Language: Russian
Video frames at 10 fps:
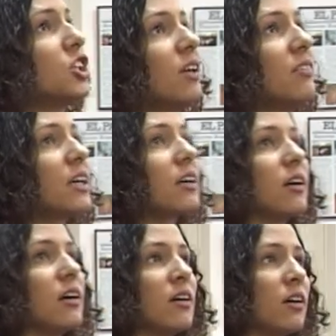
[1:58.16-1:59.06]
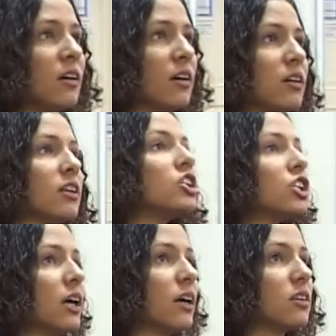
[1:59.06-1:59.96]
человек э,
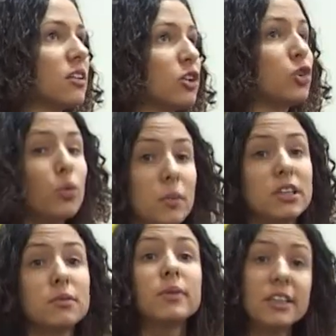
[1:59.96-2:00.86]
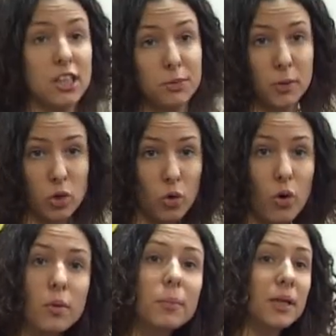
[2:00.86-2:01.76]
начинает думать, мыслить
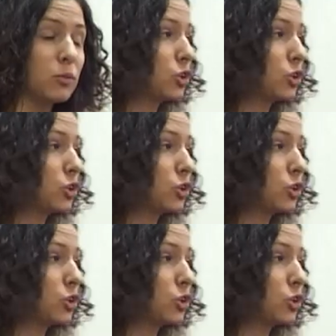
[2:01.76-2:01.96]
по-другому, потому